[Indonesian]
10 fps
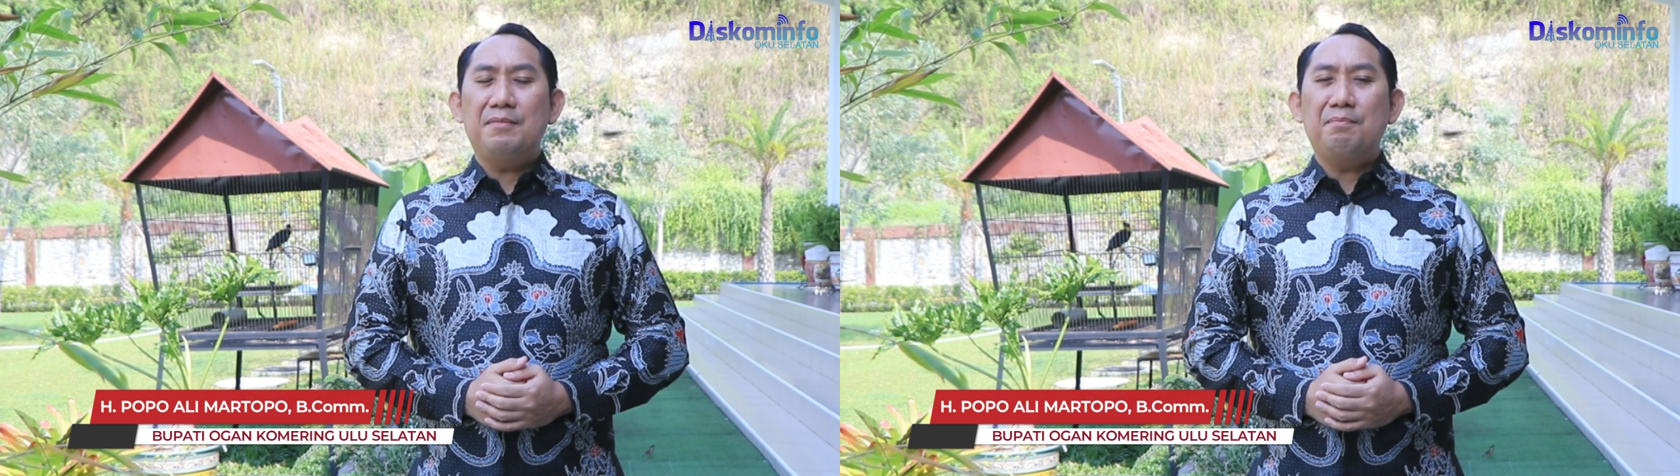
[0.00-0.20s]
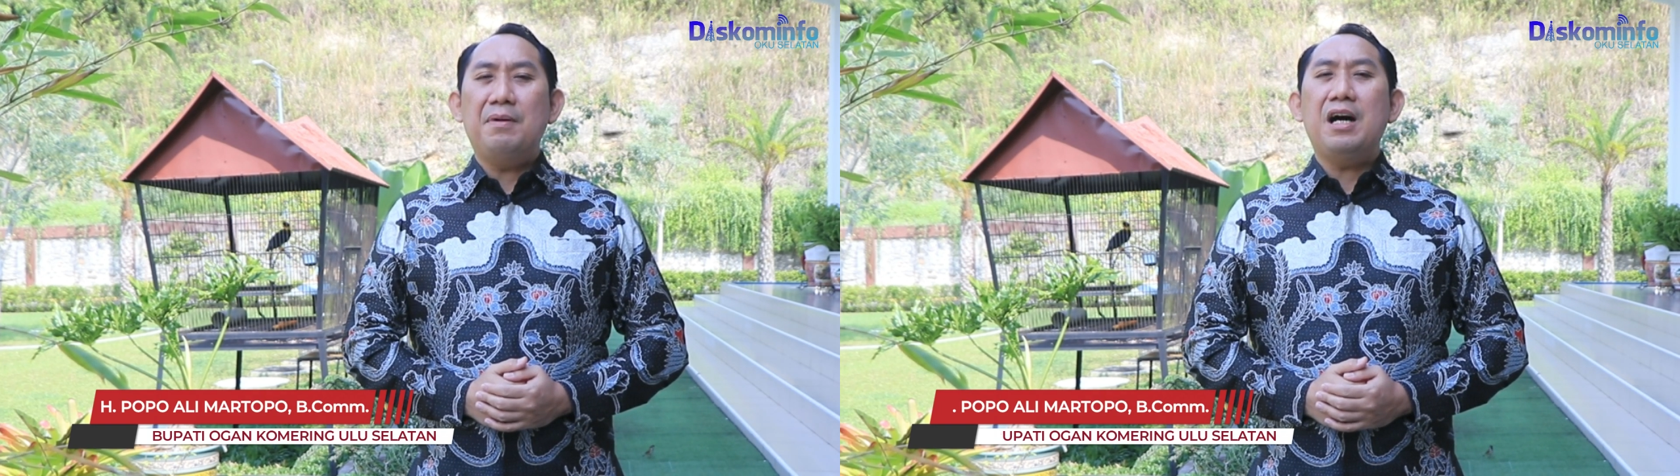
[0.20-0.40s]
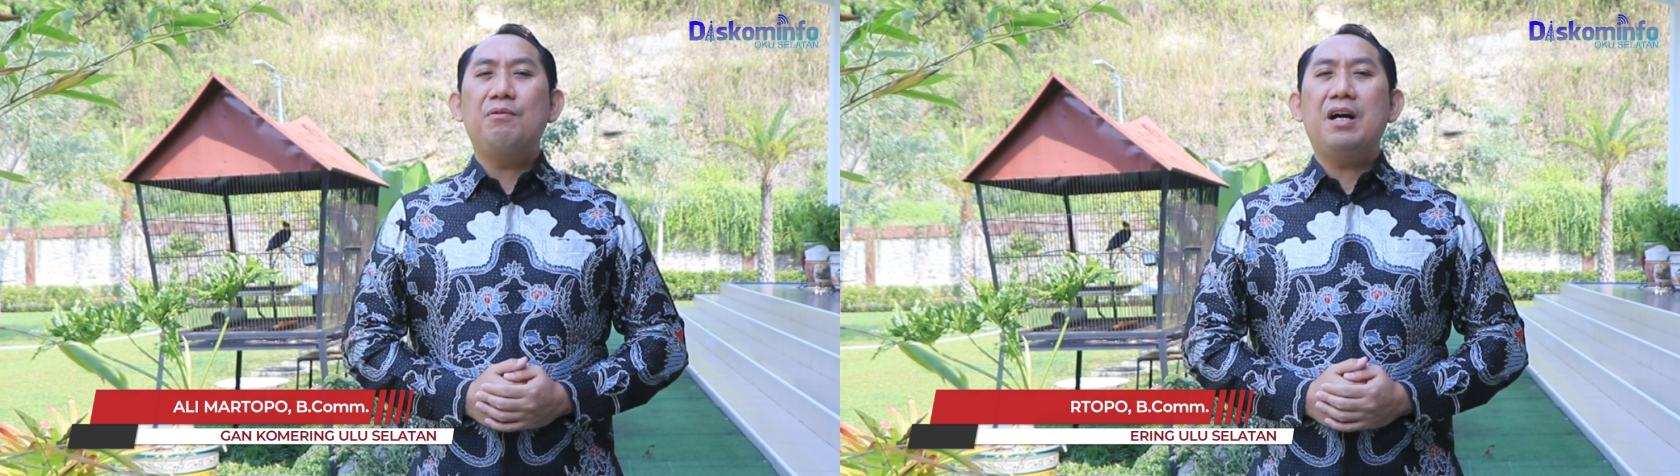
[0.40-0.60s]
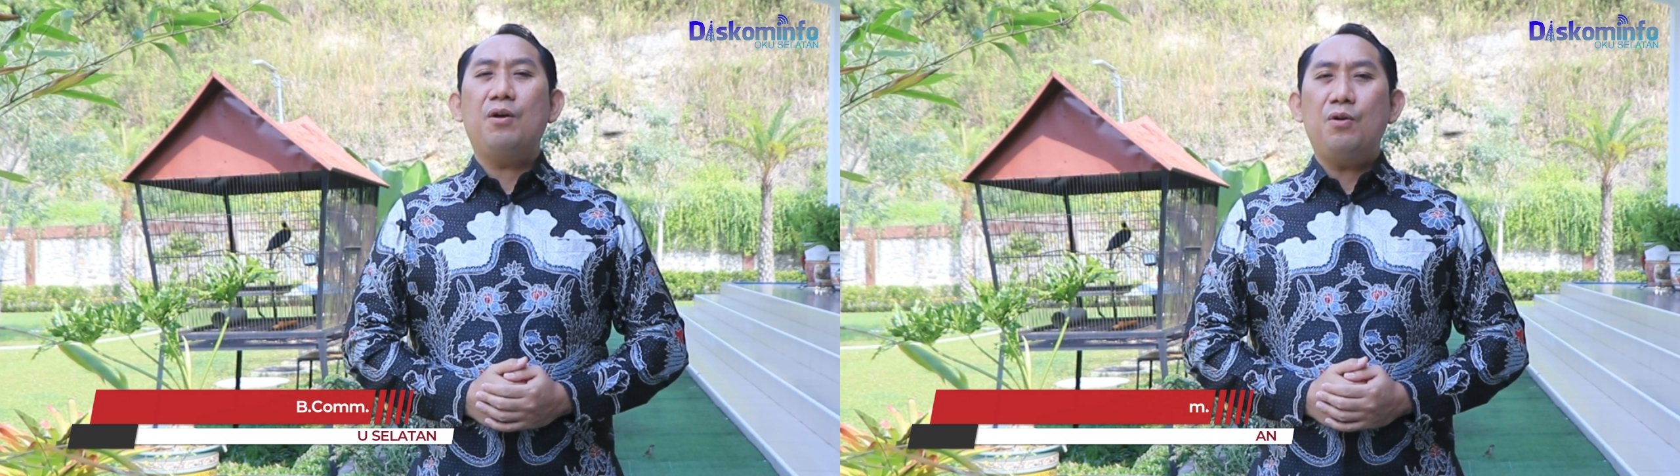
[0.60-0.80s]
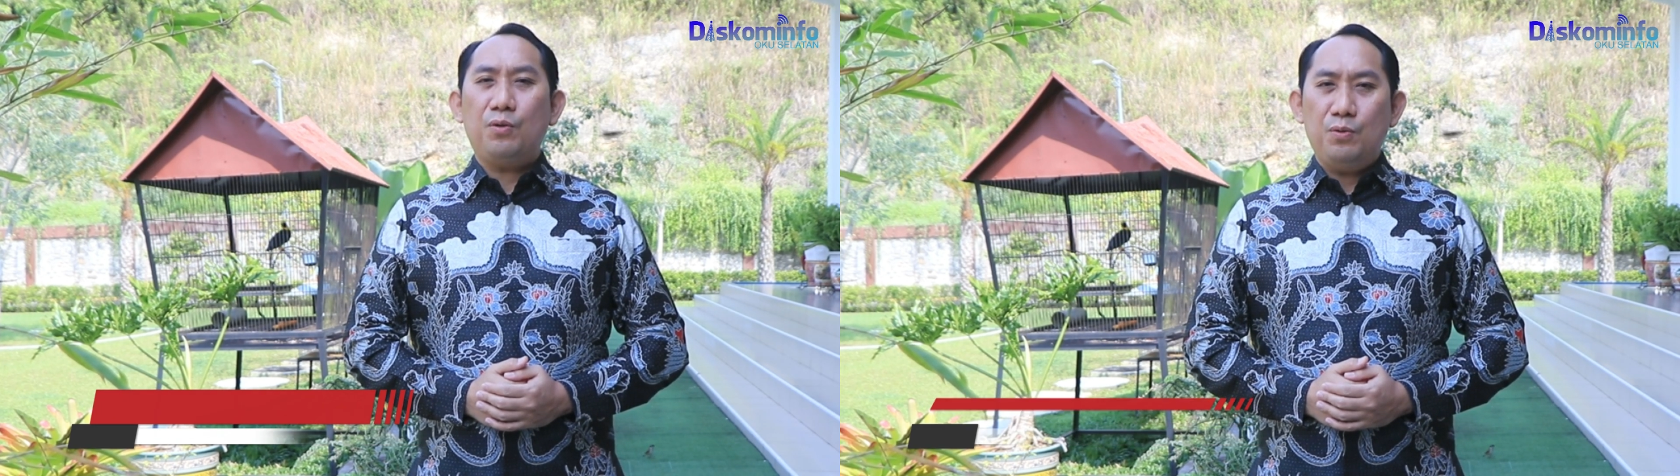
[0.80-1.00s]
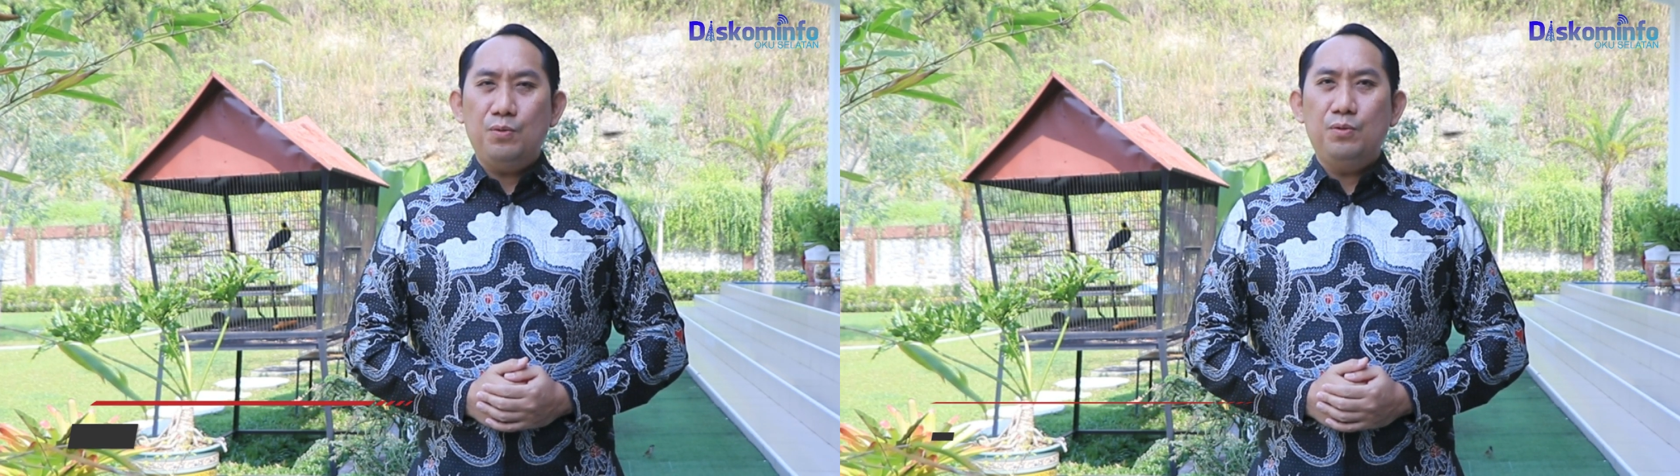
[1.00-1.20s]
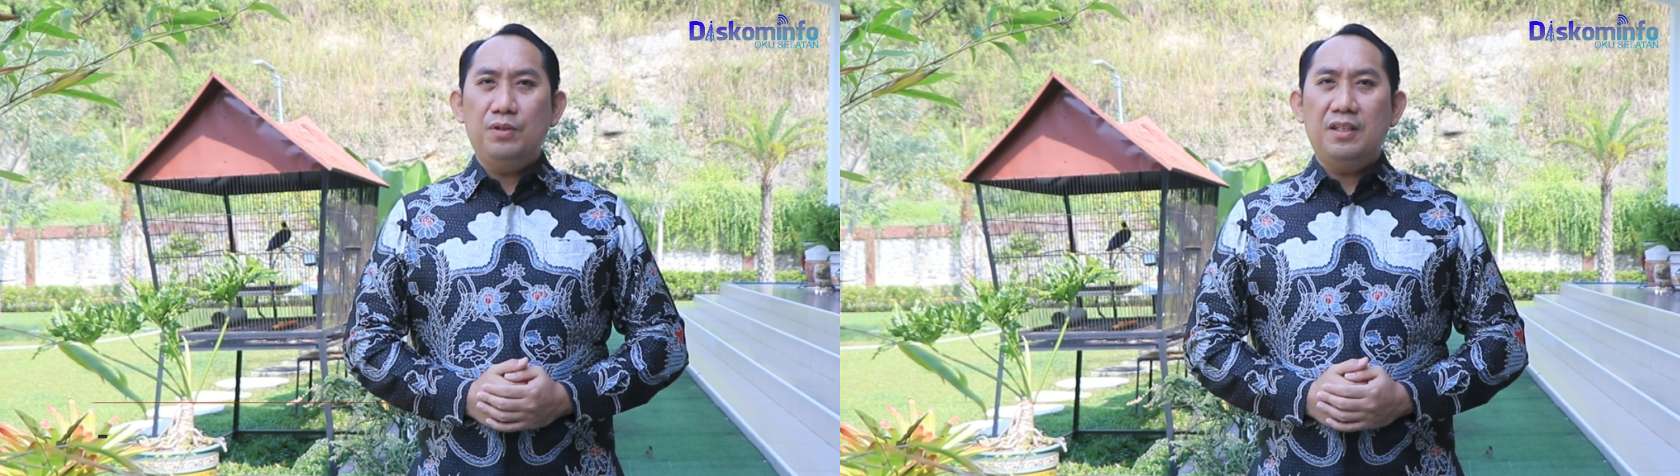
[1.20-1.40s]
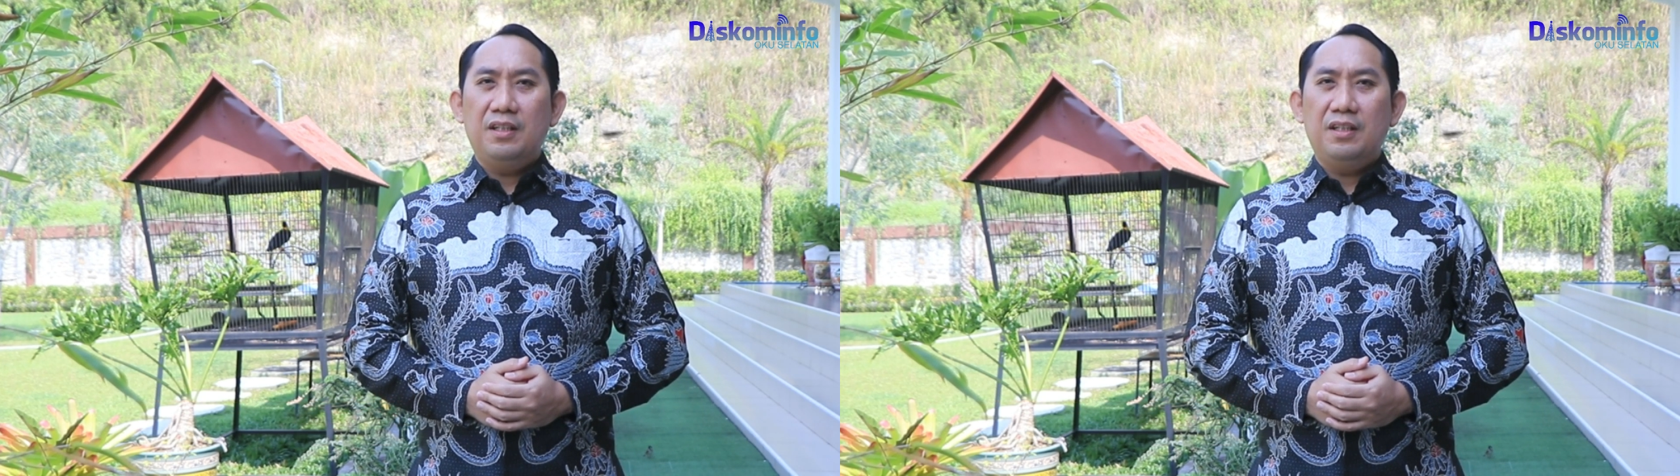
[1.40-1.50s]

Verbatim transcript: membawa OKU